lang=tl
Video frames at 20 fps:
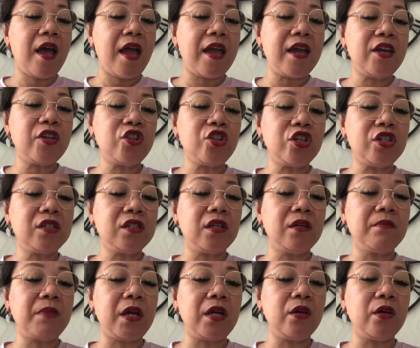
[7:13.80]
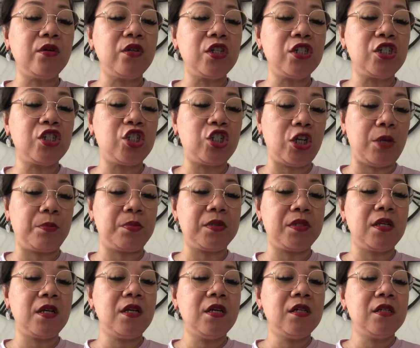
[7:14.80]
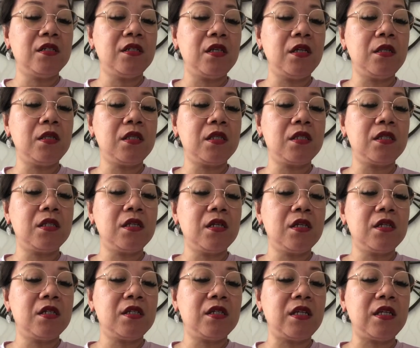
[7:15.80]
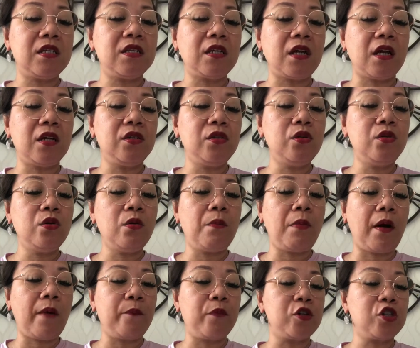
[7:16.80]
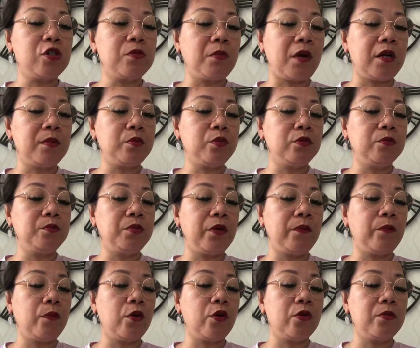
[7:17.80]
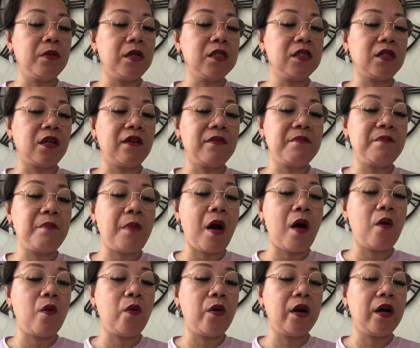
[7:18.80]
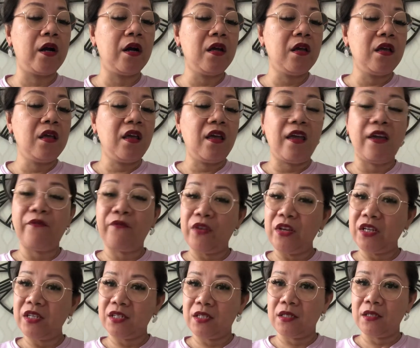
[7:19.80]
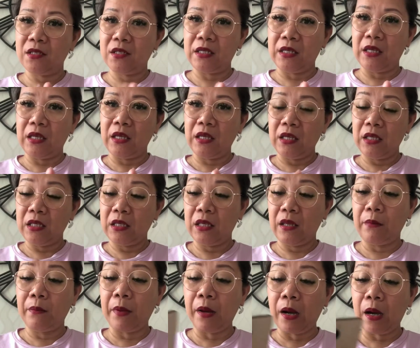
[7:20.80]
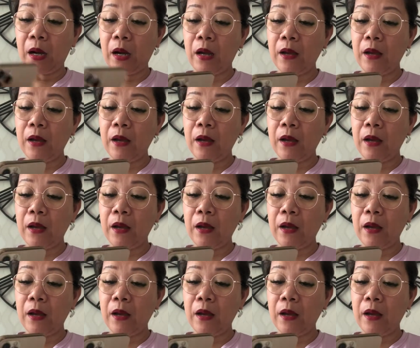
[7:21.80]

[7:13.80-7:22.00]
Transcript: A13 by unit chips. Sits, sits a new bar for smartphone performance and power efficiency. ba? Diba?